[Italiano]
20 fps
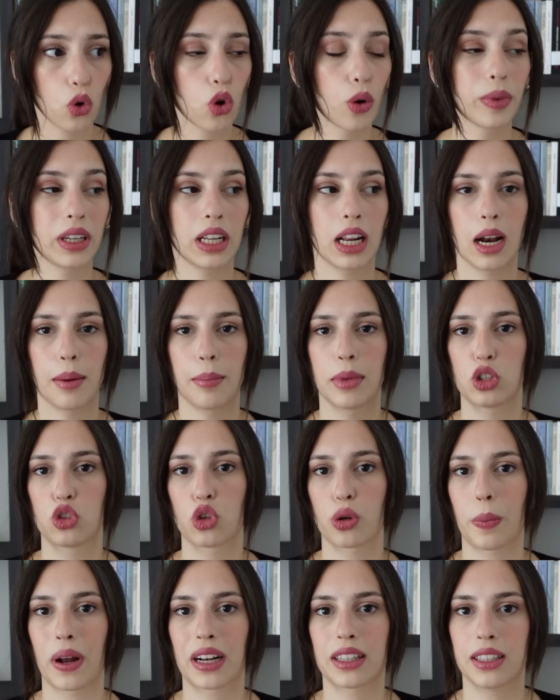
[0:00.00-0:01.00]
come nella
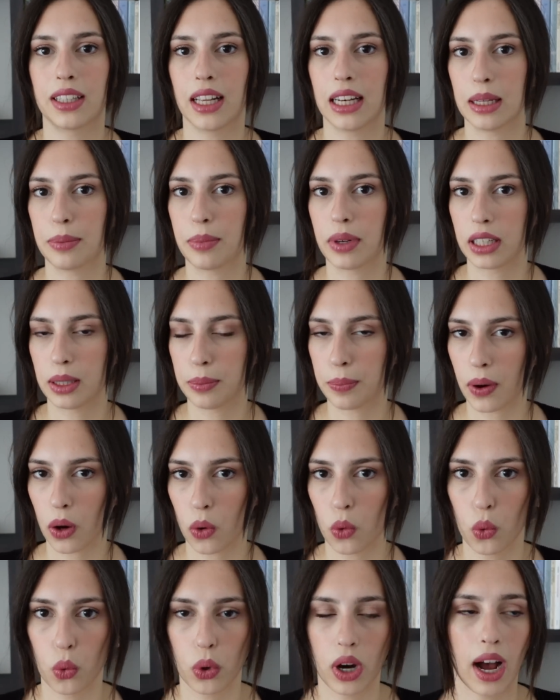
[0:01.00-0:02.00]
maggior parte dei libri di
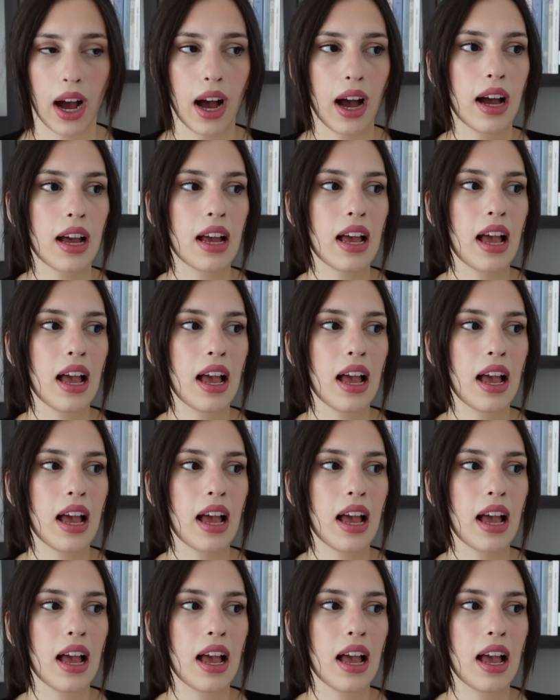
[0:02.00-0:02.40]
paura,